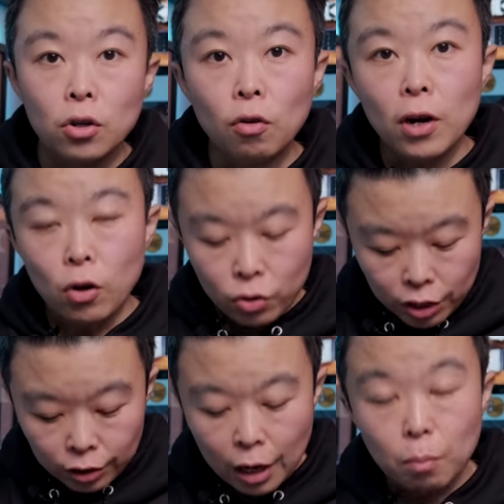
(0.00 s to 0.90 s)
UV 滤
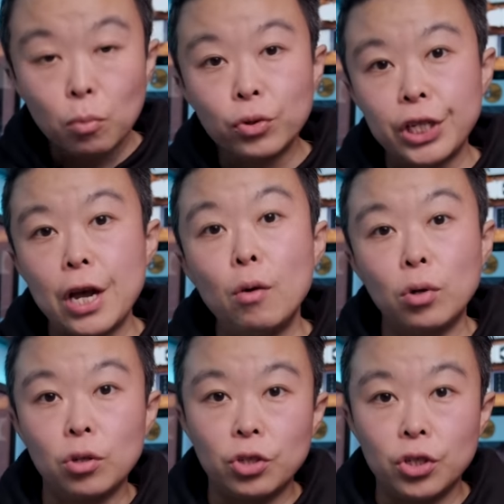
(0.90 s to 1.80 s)
镜呢目前
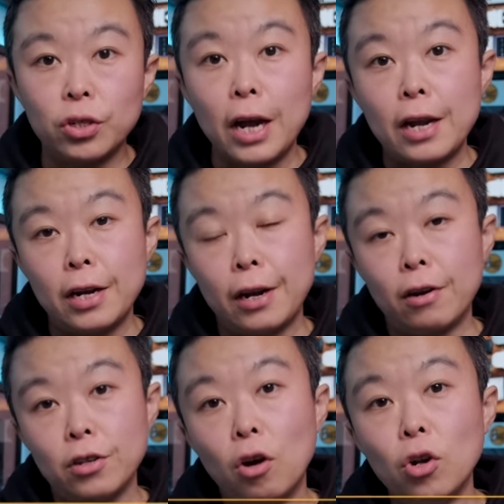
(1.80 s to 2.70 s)
我就只给这
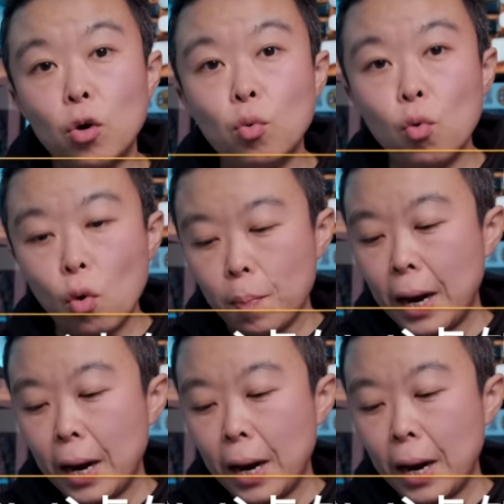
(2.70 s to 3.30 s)
个1655